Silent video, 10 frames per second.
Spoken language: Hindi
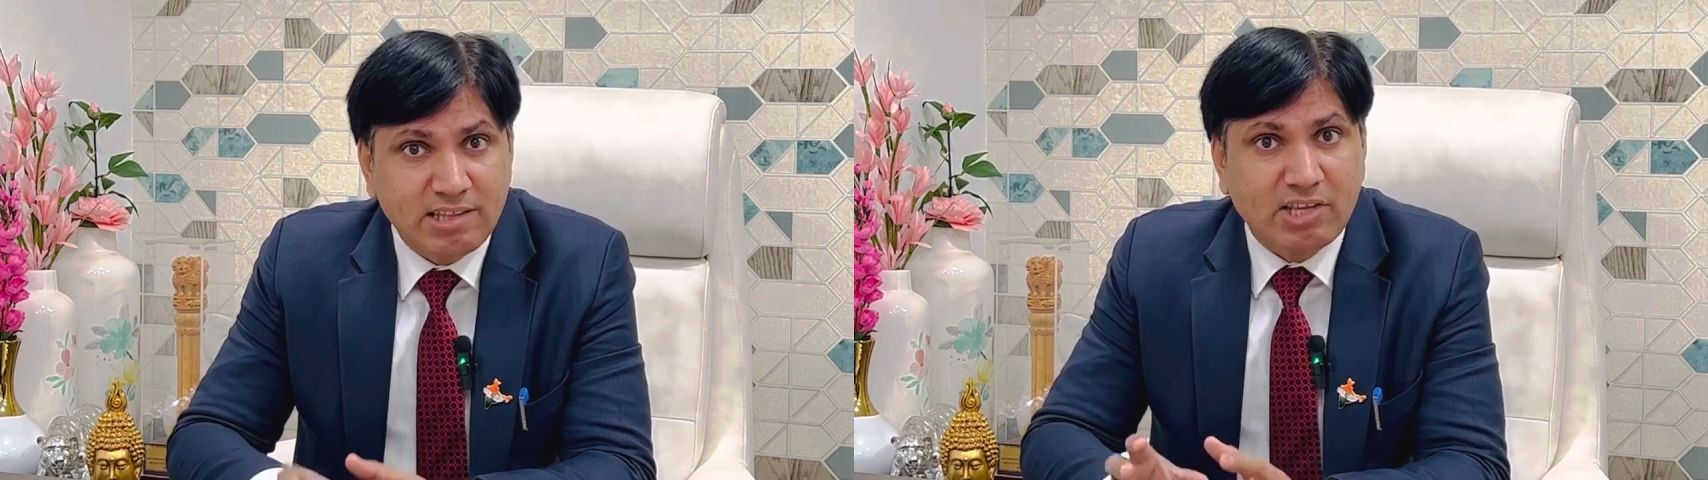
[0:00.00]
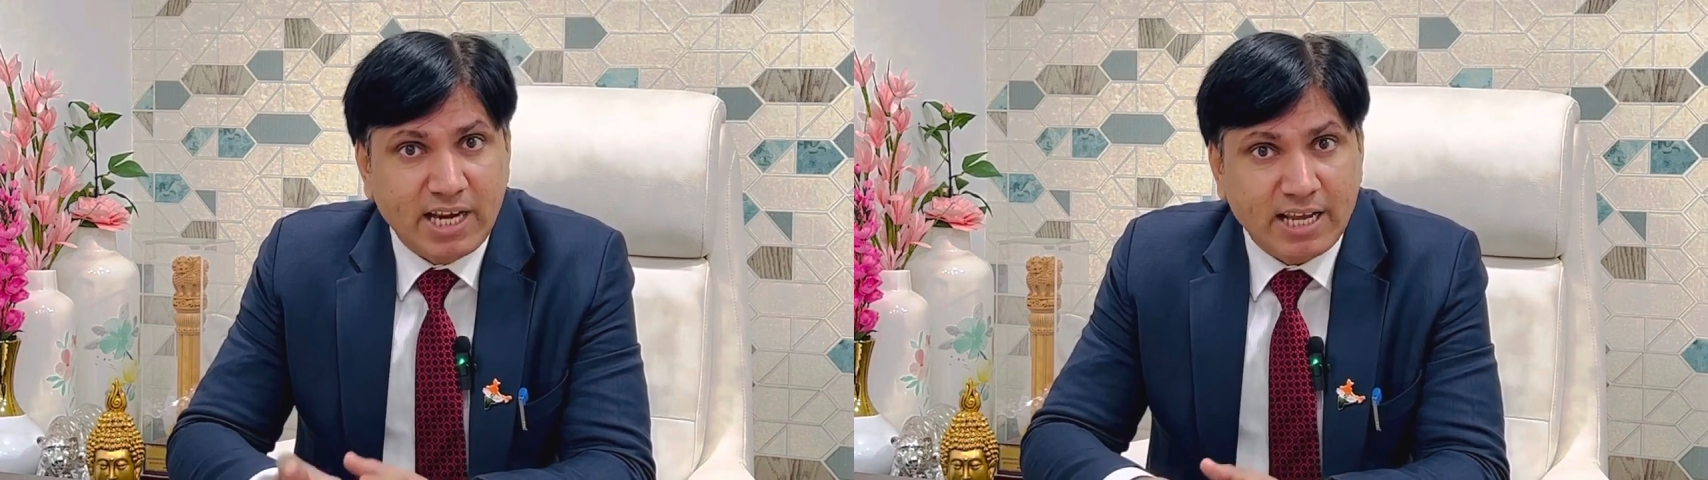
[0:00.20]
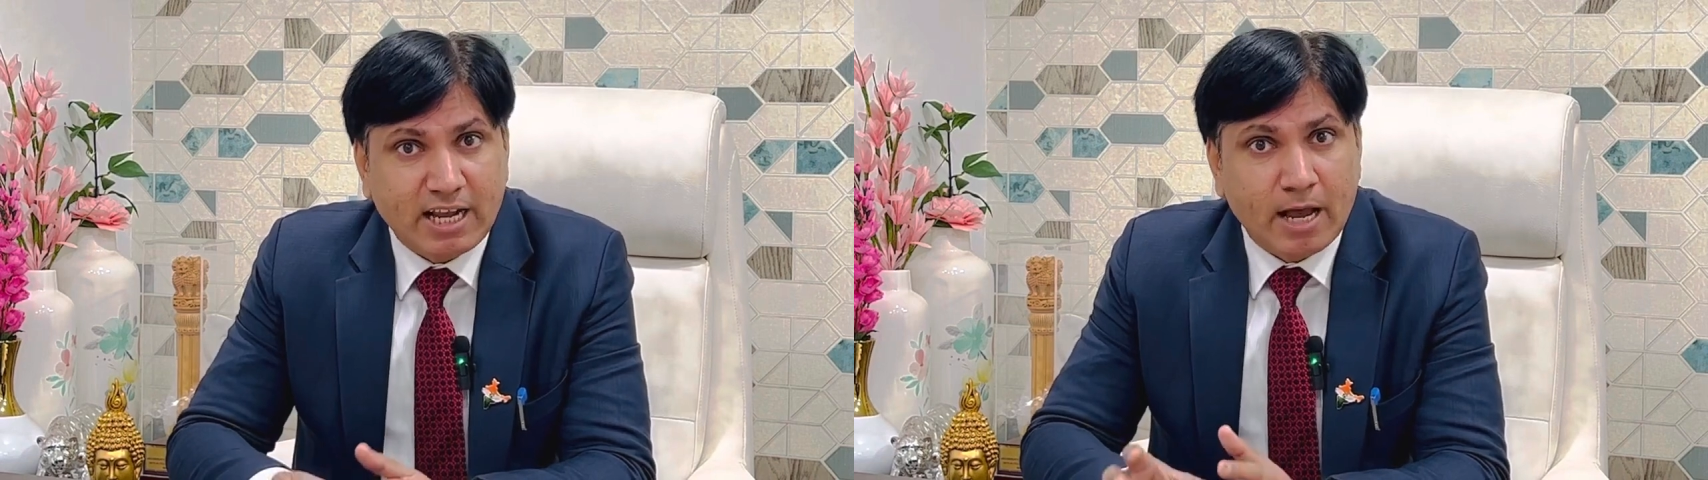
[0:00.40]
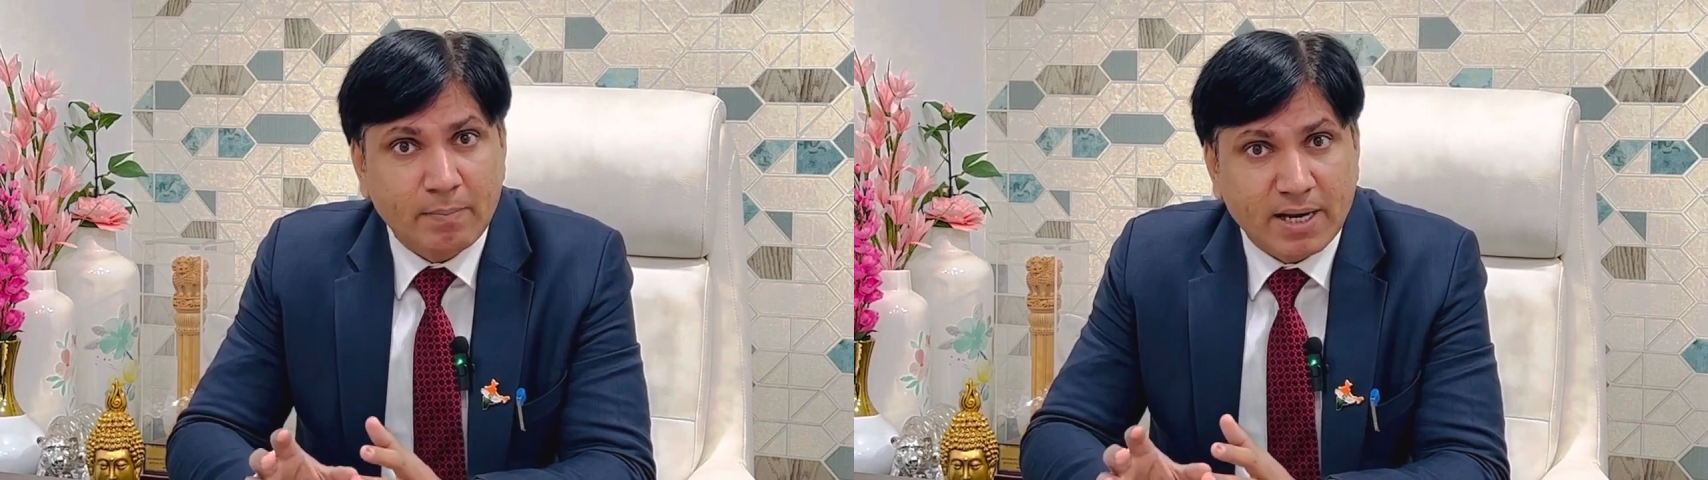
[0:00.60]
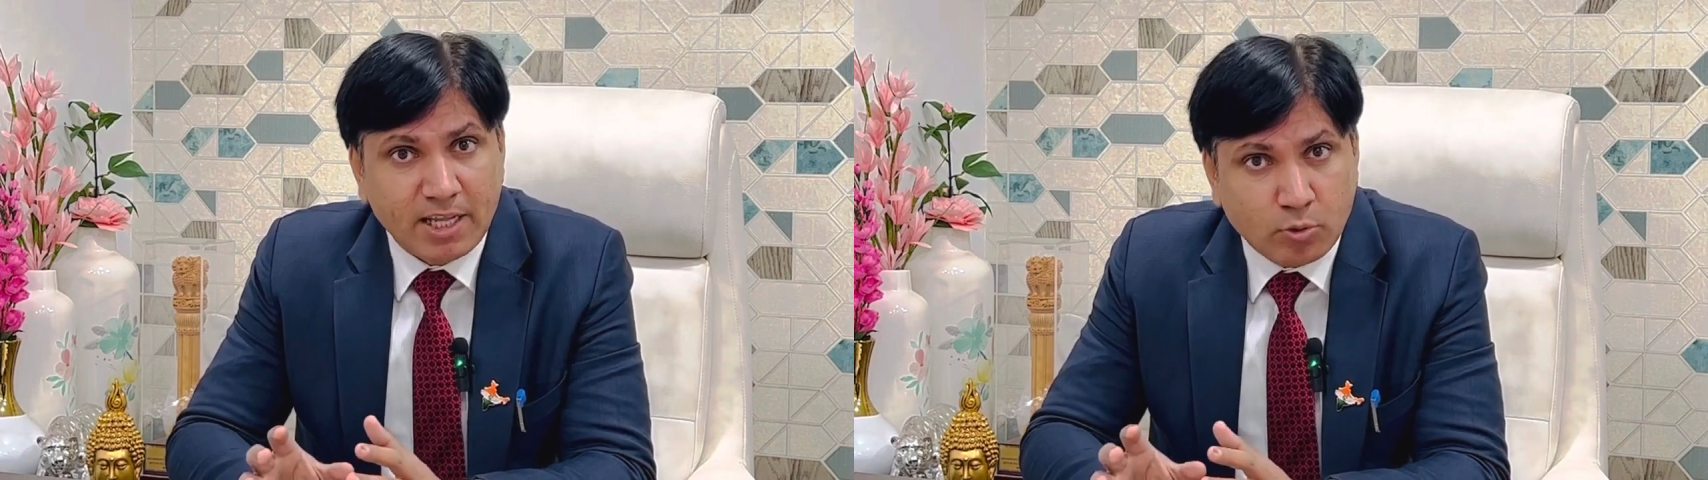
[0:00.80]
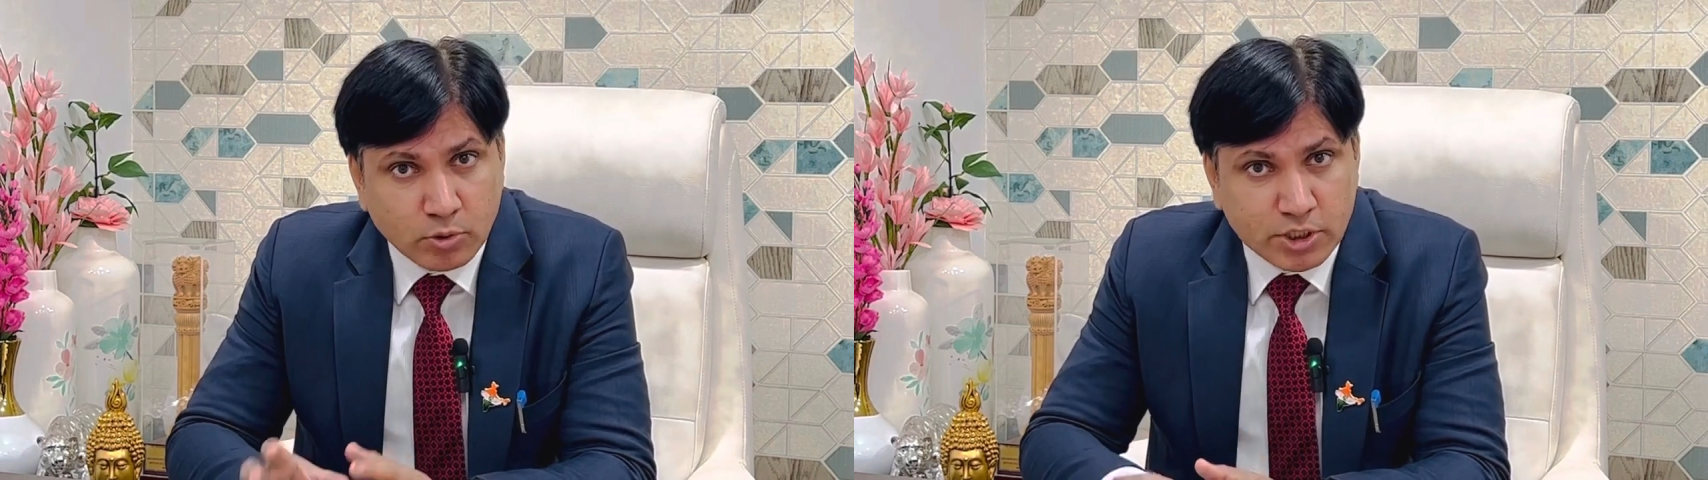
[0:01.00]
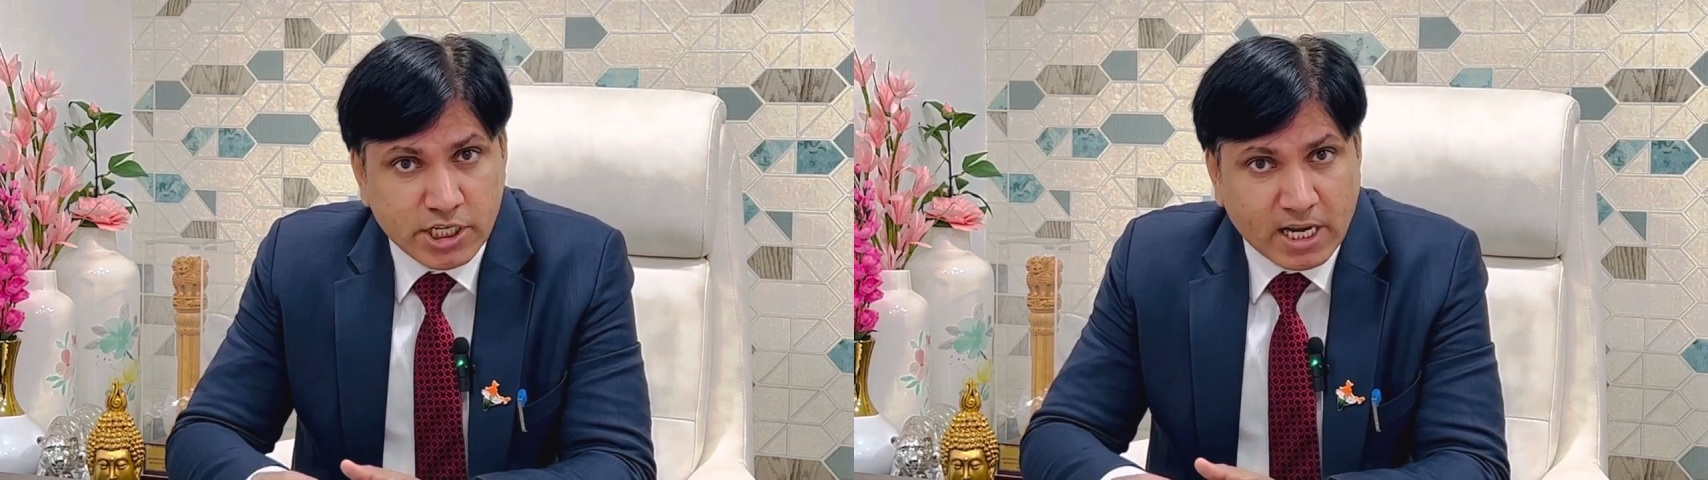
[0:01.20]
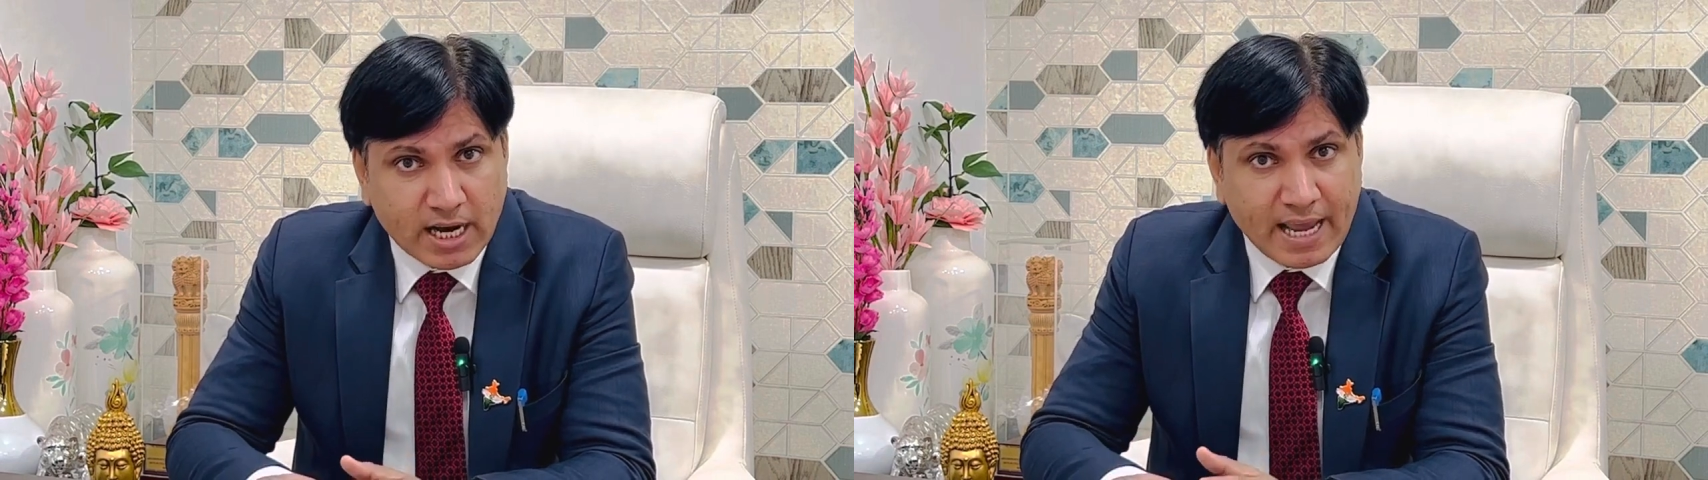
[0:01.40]
हित के लिए काम करने की
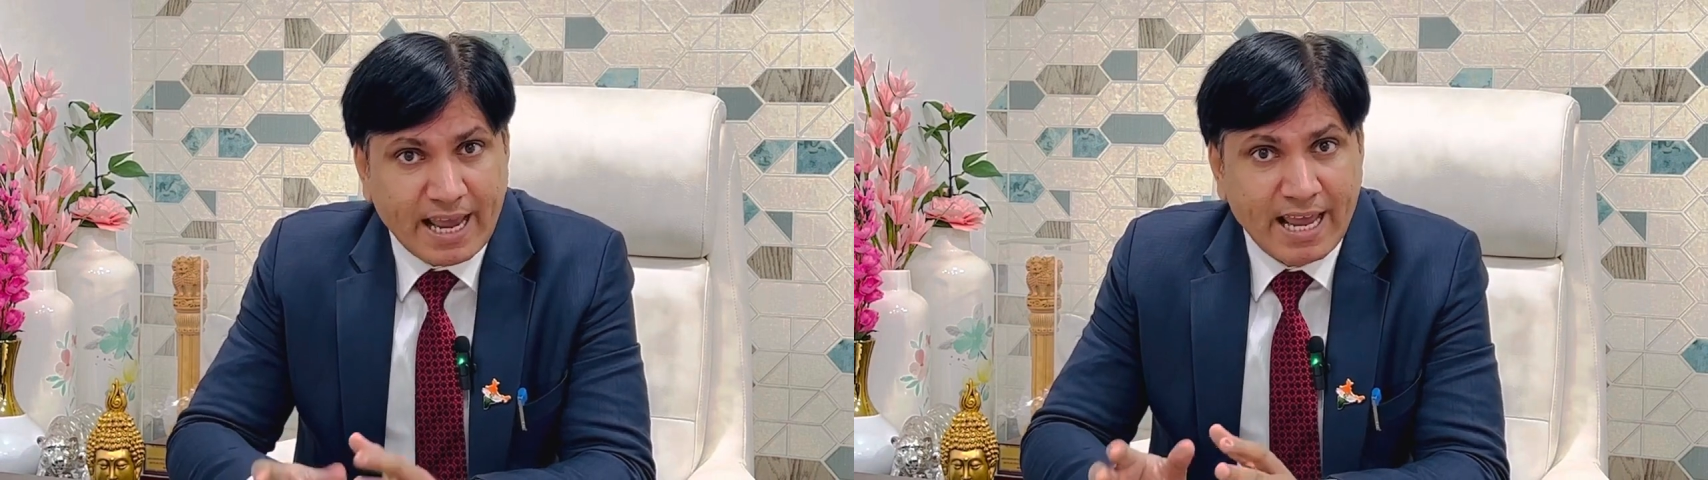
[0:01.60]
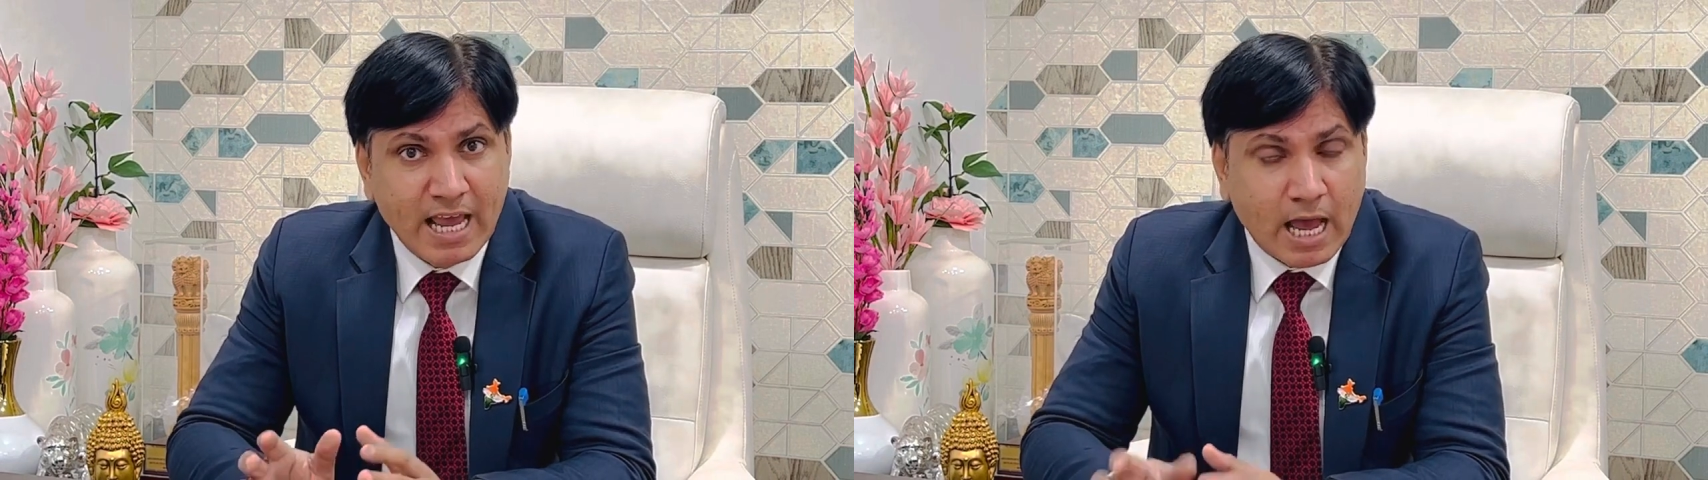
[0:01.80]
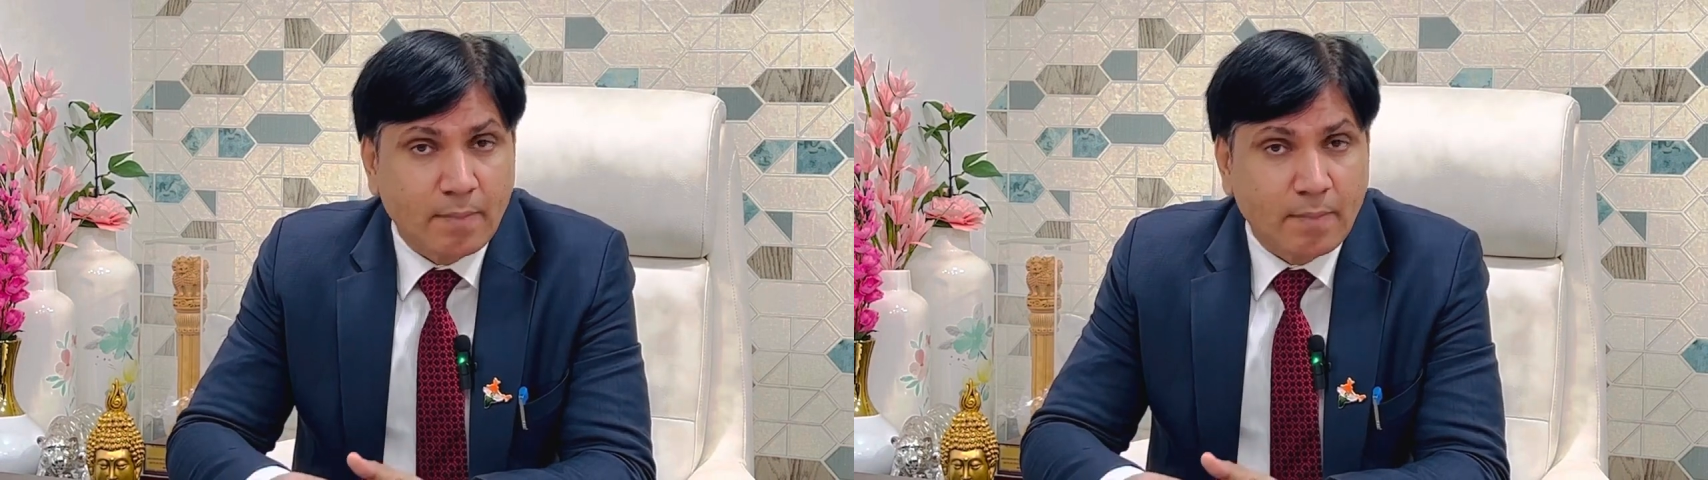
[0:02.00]
कोशिश कर रहा है